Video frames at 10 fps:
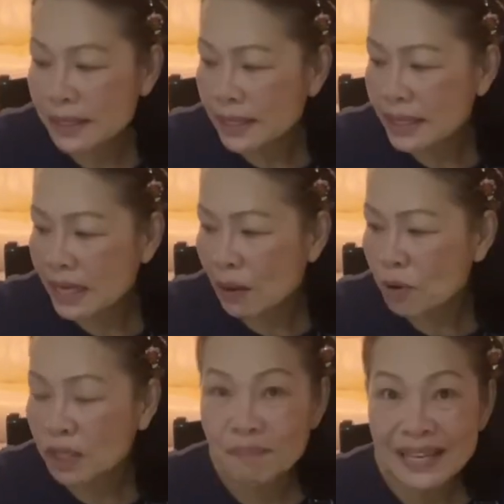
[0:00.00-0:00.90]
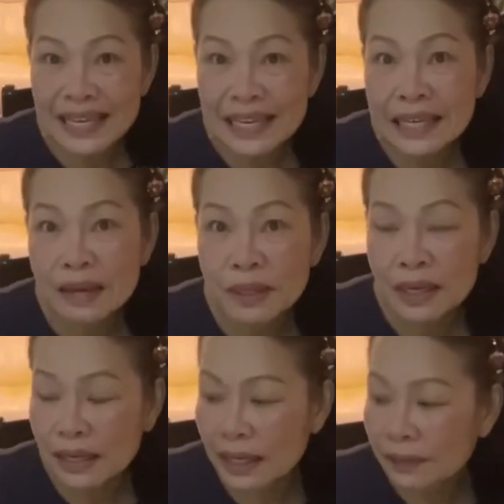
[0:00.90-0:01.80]
สีเขียว พวกสปินิชนะเพื่
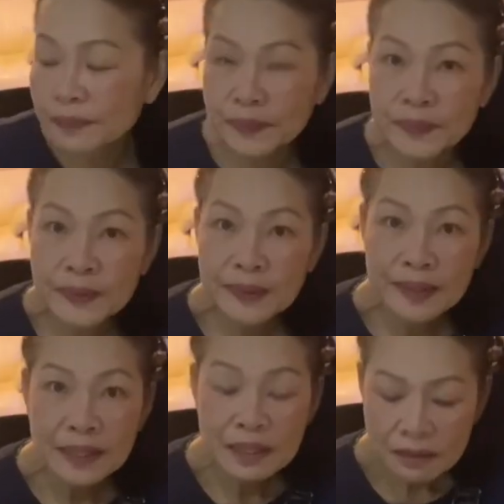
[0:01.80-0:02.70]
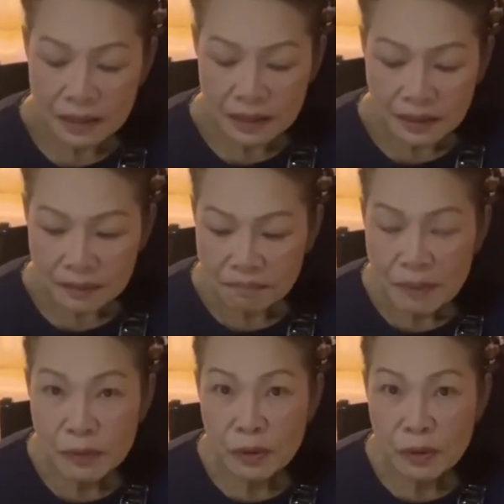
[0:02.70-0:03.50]
อนนะบำ